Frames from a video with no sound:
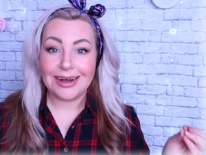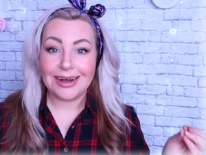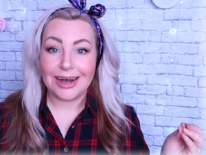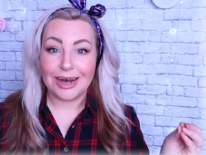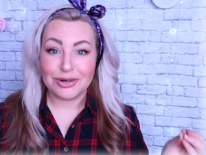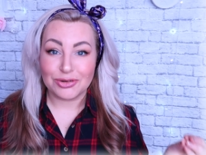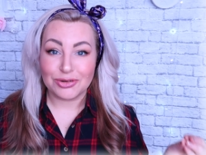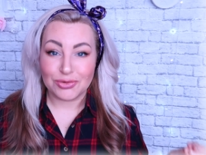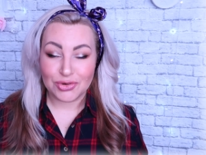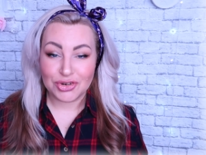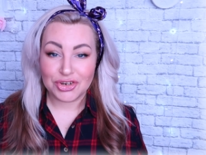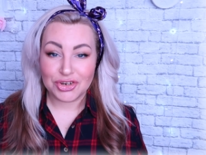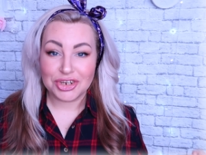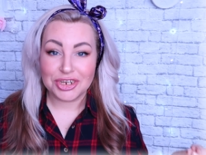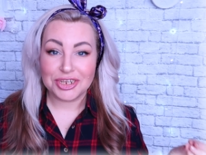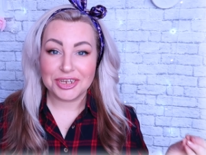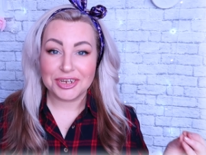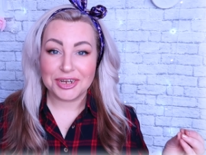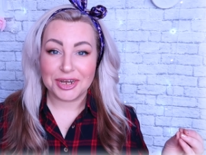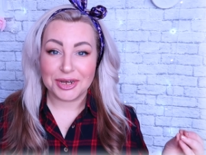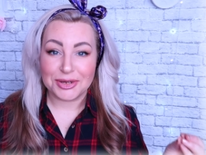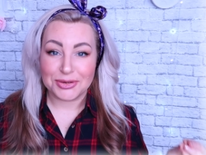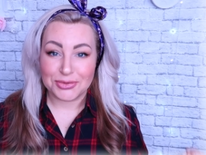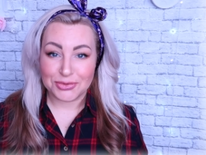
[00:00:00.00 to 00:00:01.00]

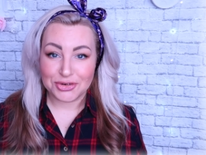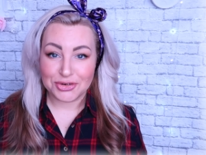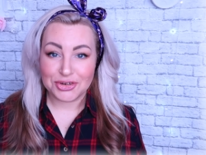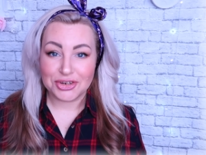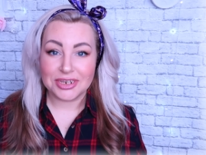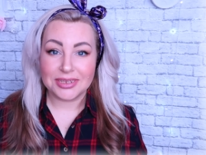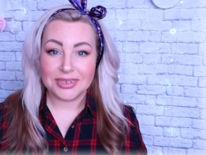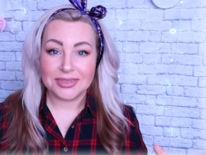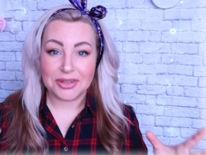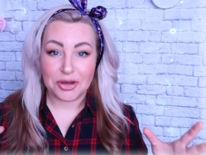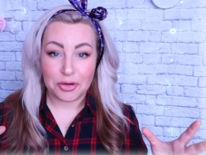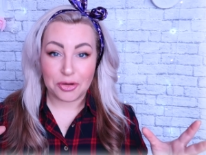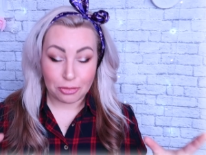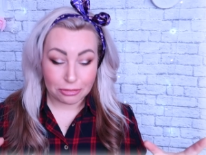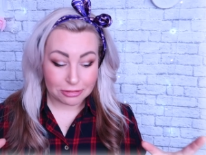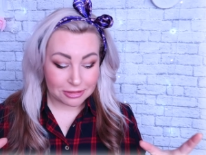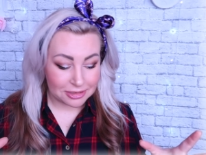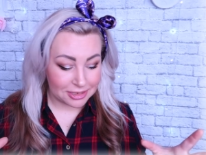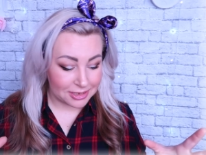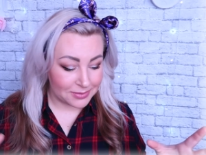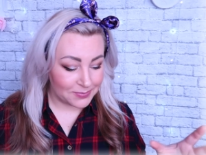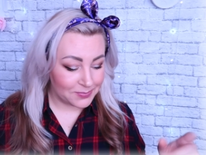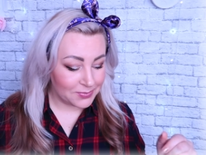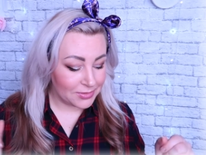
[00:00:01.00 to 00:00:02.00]
хорошие-хорошие
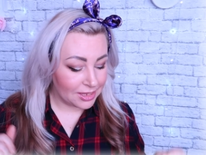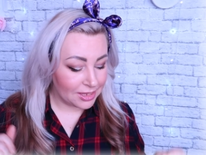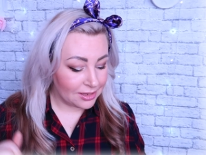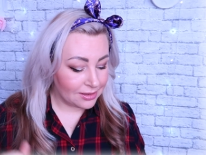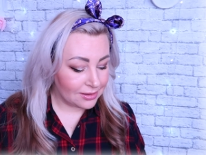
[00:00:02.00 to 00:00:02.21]
находки.